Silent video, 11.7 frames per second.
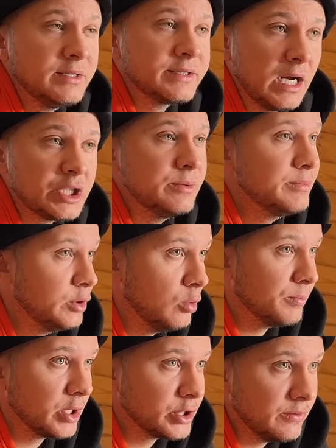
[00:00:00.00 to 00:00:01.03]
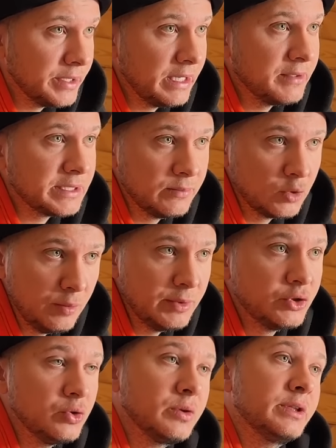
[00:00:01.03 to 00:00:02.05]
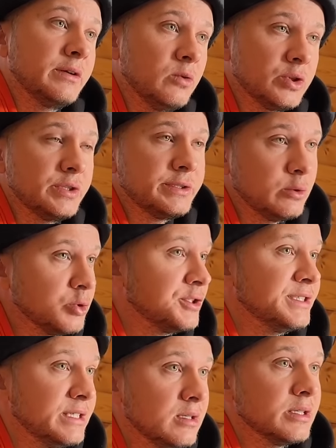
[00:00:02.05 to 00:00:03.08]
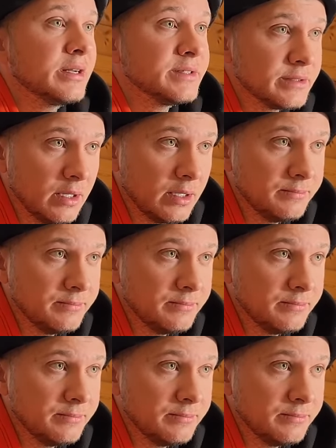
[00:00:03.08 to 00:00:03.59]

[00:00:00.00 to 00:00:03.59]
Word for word: С каждым днем проживания в этом доме чувство тревожности очень сильно нарастало.